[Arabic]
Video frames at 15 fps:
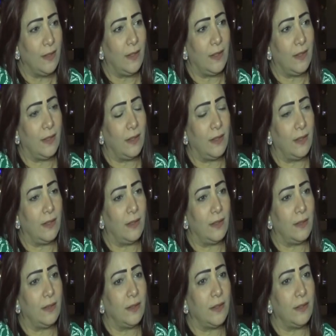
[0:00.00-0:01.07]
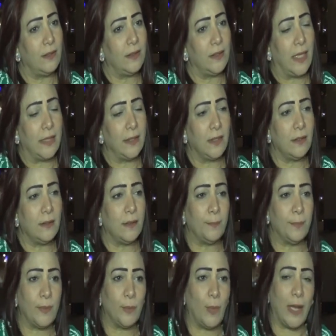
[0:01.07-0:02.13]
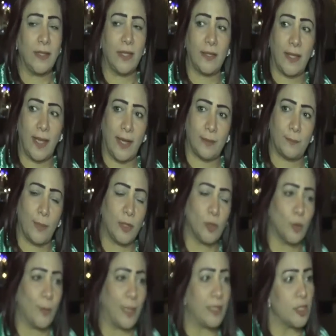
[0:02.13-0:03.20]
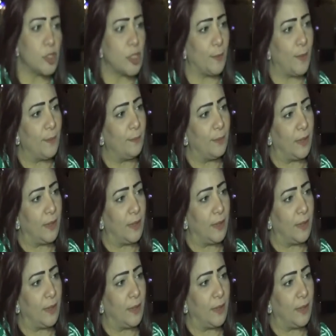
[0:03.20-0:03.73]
آه، آه، يعني بعد الجهات برضو مركز شباب